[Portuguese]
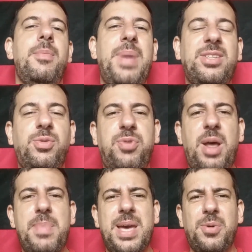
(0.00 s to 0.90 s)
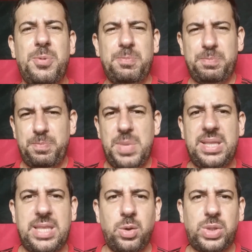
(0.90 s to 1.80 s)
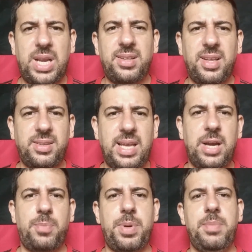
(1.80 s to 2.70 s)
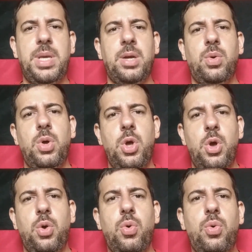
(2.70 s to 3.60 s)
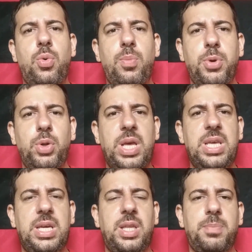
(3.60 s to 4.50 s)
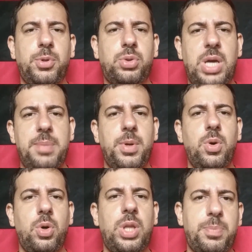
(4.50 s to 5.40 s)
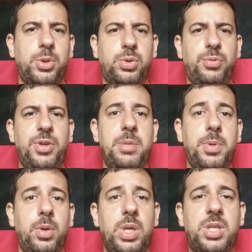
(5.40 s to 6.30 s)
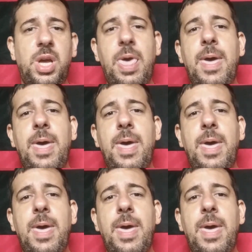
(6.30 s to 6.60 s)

Mas o Flamengo Meteu 3 a 0 primeiro com o Bruno Henrique, depois com o Gabigol, depois com o Felipe Luiz.